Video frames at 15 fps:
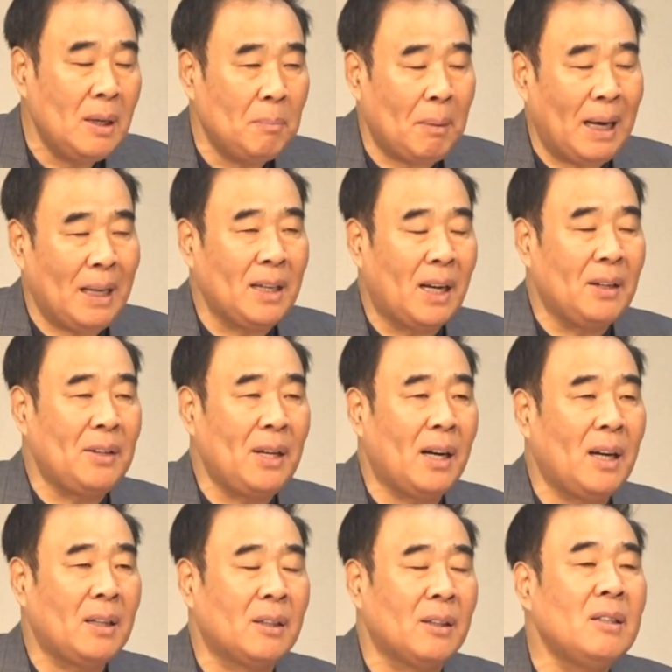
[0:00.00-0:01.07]
만약에
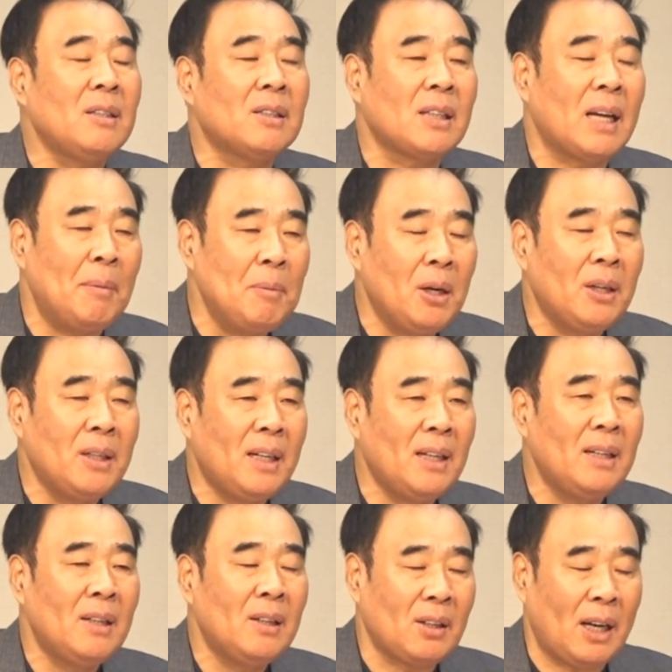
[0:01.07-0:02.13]
내가 그런
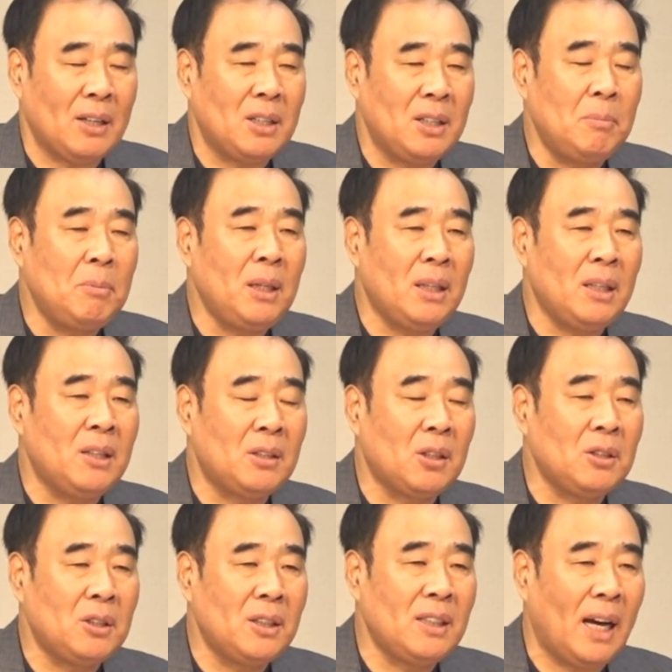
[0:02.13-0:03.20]
사명이나 다짐이
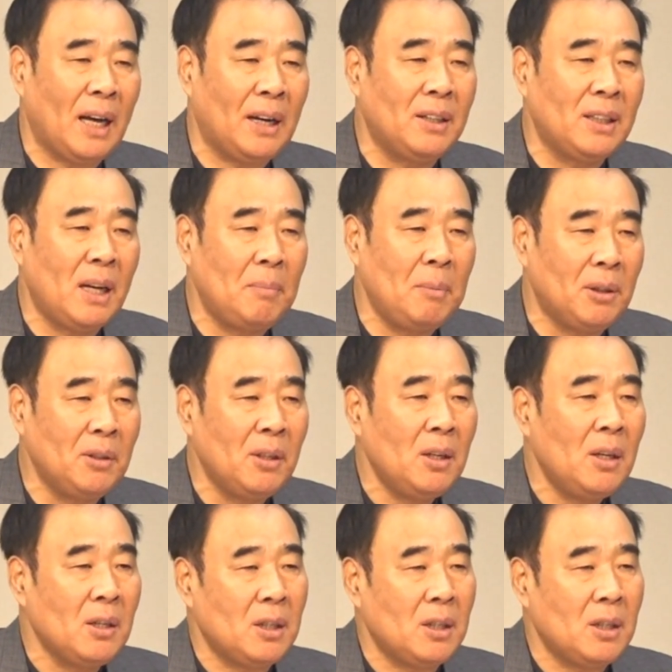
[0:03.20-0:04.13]
있어지지 않는다면